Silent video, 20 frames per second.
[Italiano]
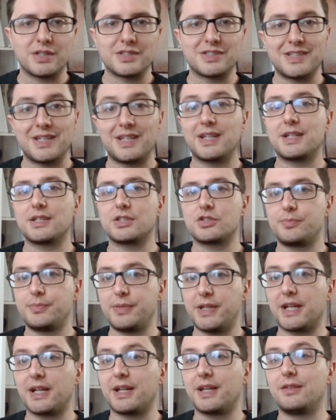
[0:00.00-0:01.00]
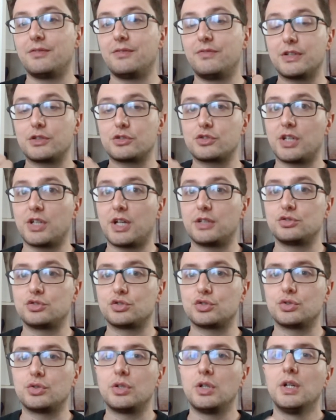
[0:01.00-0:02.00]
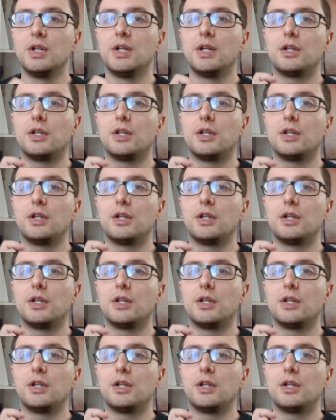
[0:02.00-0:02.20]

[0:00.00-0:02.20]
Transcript: Seneca spiega che il vero saggio